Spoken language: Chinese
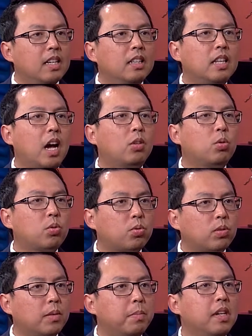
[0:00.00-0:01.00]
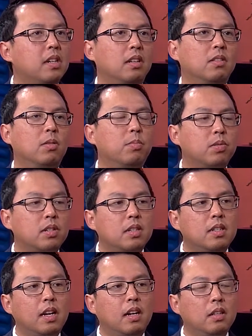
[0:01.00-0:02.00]
大多数的病人都不是这
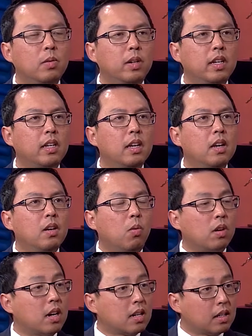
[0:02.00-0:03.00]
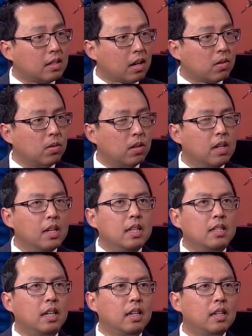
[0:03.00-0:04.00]
样，因为我刚刚讲过，
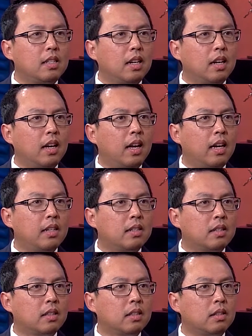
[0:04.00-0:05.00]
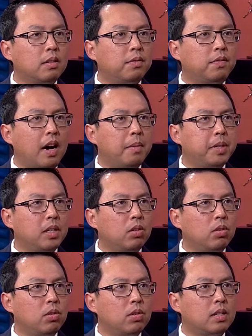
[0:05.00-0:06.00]
前列腺癌症的发病
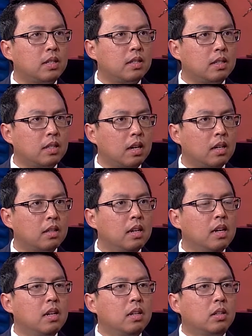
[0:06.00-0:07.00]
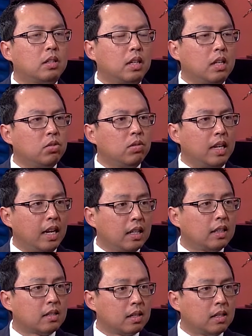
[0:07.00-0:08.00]
率实际上根据年龄
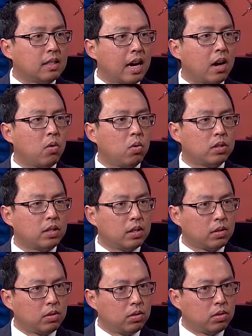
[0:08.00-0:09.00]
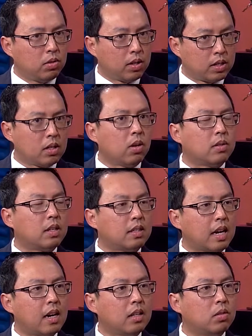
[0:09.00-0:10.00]
的增加是确实有增
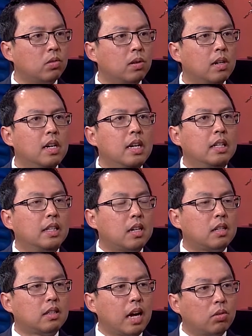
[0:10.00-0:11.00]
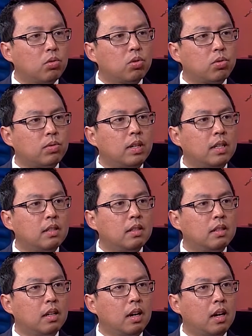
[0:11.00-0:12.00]
加很多，但是大多数人
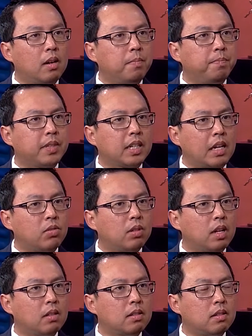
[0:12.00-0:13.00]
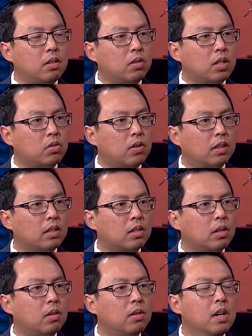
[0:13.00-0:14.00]
嗯感觉到自己有症状的时
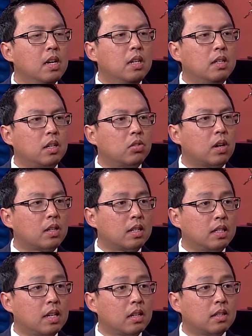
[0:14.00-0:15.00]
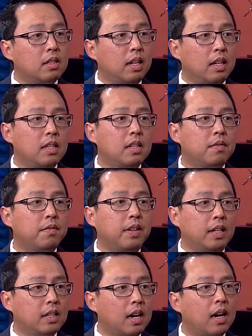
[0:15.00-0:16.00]
候，症状实际上是前列腺肥
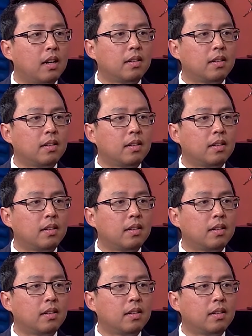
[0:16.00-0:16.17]
大。